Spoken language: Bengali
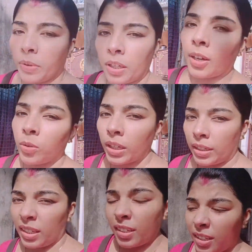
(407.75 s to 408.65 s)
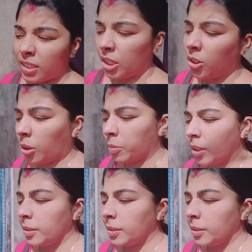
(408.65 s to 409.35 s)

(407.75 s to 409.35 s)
আমাকে এখন হেঁটে হেঁটেই যেতে হবে